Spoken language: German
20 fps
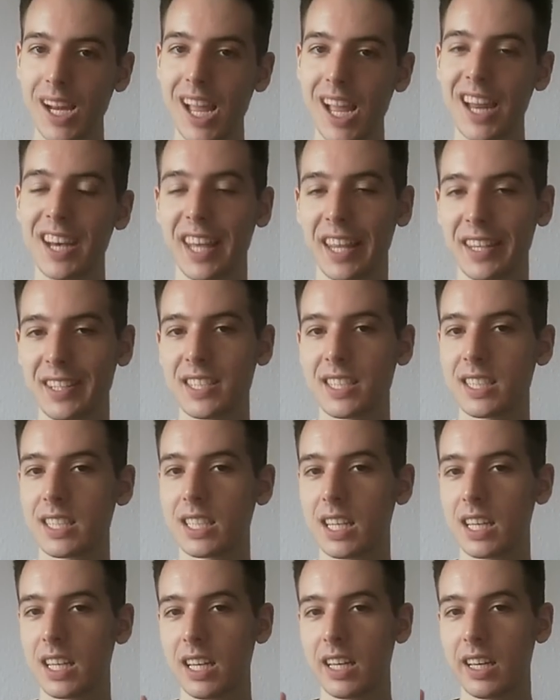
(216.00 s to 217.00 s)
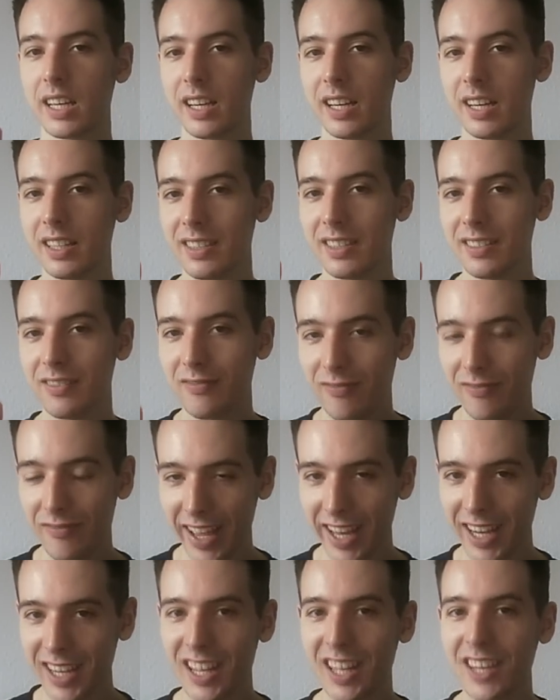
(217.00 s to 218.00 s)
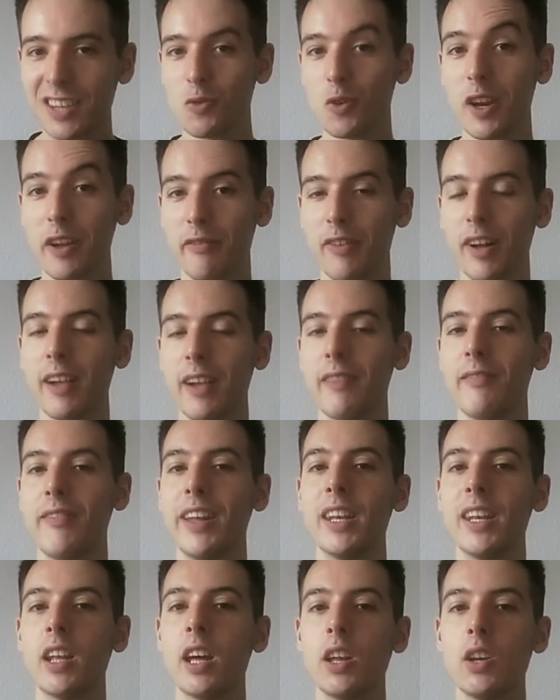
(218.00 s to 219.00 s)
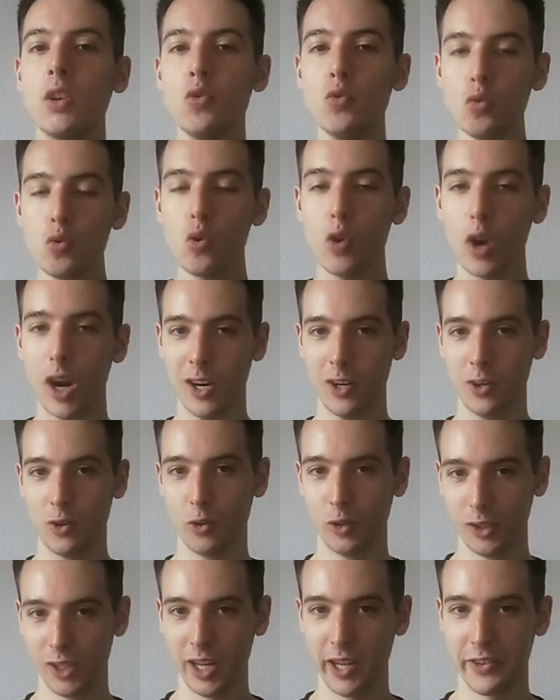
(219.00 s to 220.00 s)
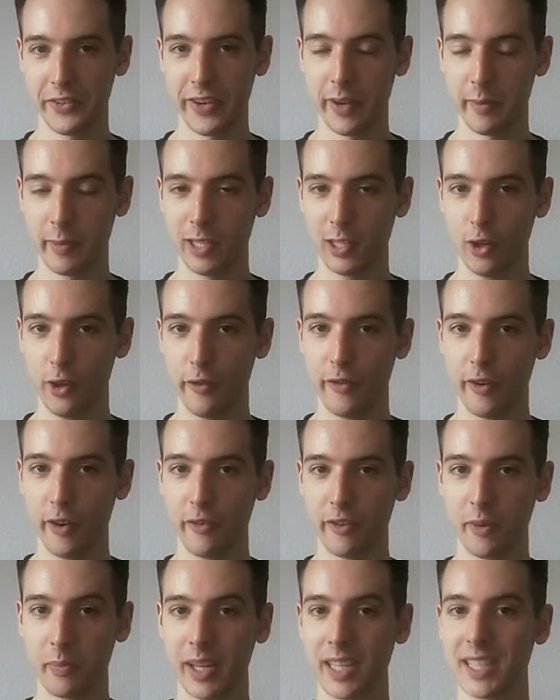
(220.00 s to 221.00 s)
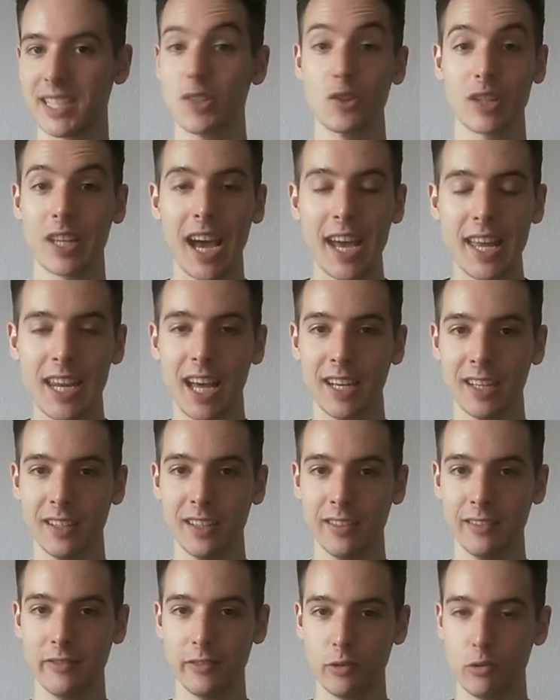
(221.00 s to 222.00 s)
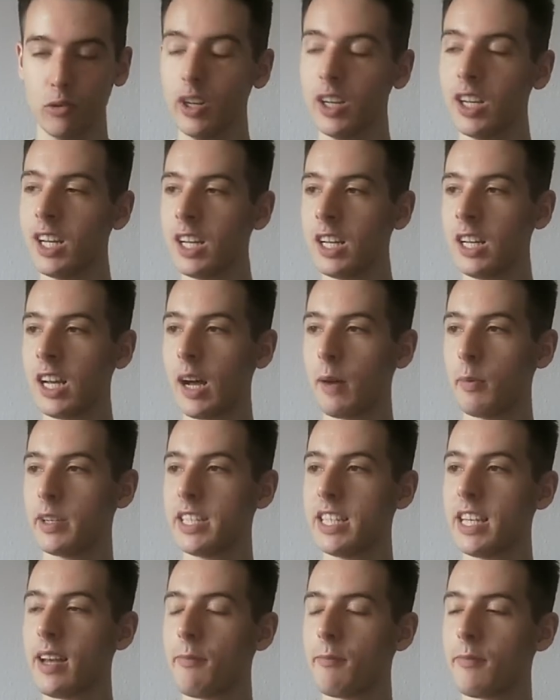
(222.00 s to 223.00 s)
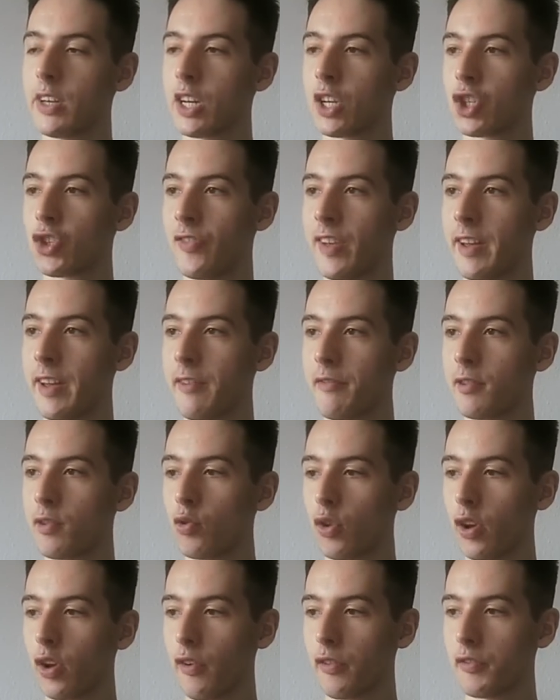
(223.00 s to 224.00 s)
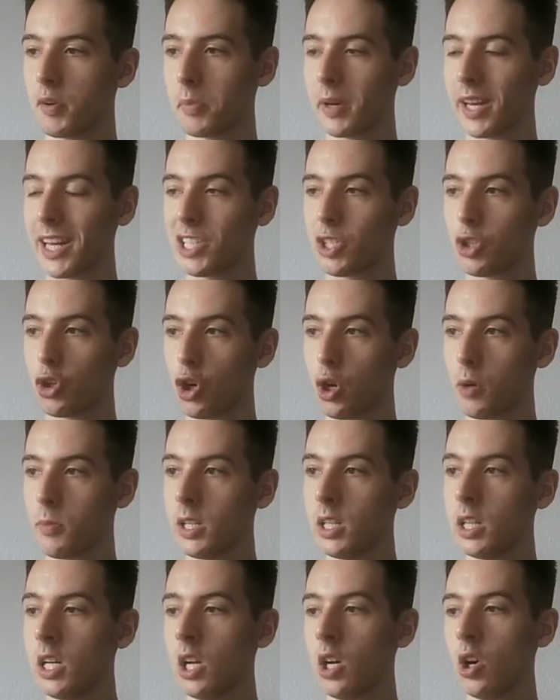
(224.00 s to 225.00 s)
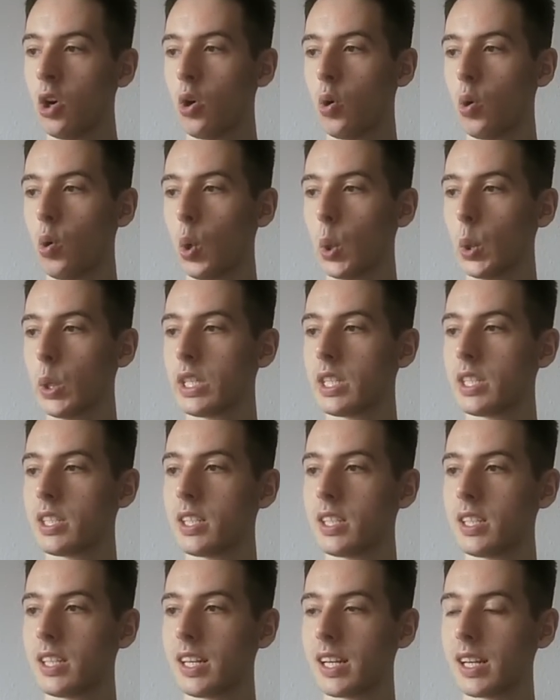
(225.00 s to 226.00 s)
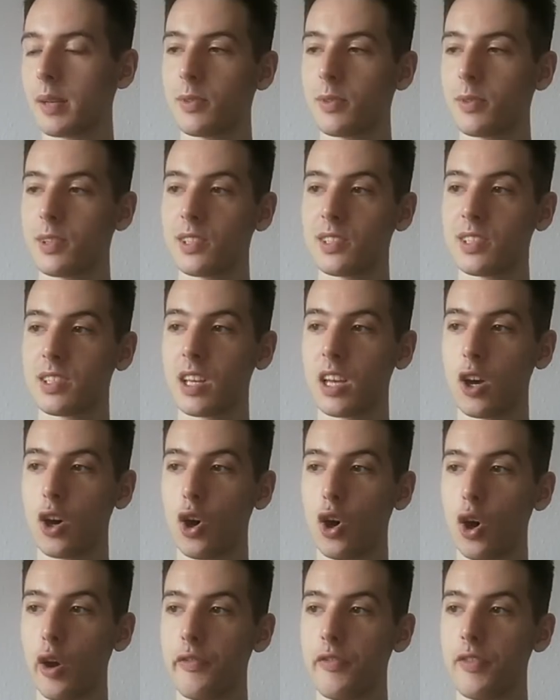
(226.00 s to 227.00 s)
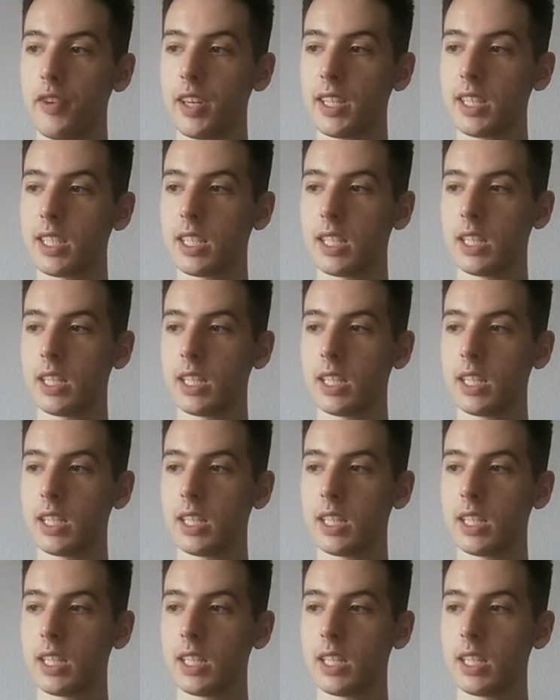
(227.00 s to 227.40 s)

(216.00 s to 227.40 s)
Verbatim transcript: Das ist, wenn dann nur der Fall, wenn nur ungleichfarbige Läufer auf dem Brett sind, keine anderen Figuren. Aber hier haben wir Schwerfiguren auf dem Bretttürme und da gibt es häufig